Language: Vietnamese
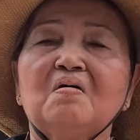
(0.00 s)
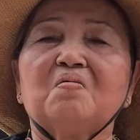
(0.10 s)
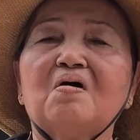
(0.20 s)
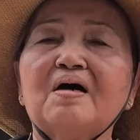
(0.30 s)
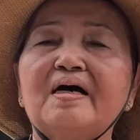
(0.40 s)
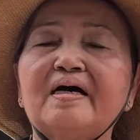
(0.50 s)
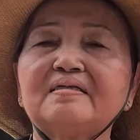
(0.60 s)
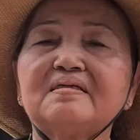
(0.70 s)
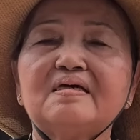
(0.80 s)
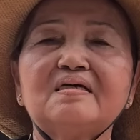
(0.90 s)
qua
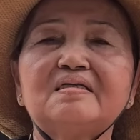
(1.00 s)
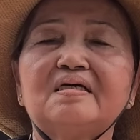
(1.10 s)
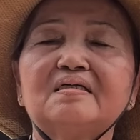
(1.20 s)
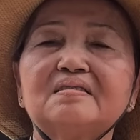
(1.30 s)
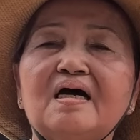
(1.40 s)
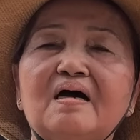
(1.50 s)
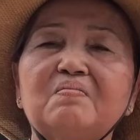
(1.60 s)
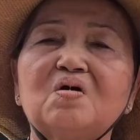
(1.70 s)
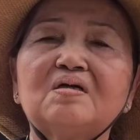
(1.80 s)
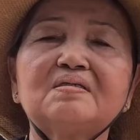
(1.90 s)
anh đi điện ta
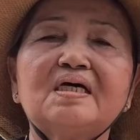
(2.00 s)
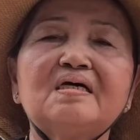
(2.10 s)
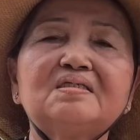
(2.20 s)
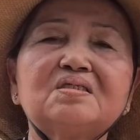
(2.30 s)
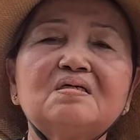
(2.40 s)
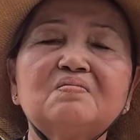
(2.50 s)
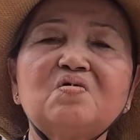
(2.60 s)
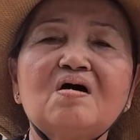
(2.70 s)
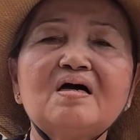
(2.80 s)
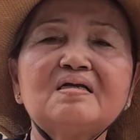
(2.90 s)
mon đi sang
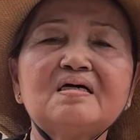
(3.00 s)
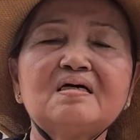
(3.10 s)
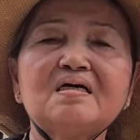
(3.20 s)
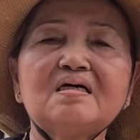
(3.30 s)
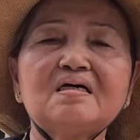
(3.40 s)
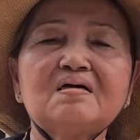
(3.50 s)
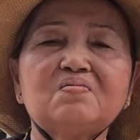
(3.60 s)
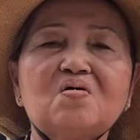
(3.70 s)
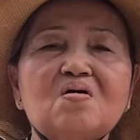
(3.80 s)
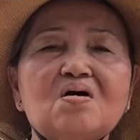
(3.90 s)
qua đi
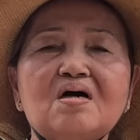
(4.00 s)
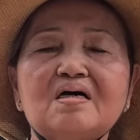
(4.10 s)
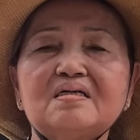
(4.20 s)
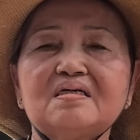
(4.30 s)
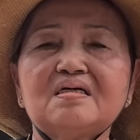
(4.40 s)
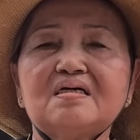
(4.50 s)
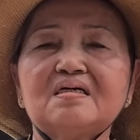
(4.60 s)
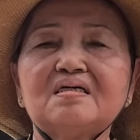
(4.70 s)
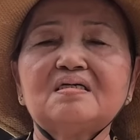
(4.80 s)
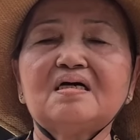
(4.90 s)
qua đi
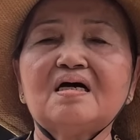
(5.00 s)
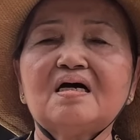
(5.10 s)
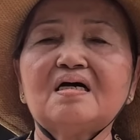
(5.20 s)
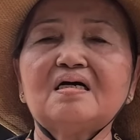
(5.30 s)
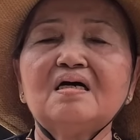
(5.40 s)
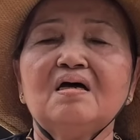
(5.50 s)
kha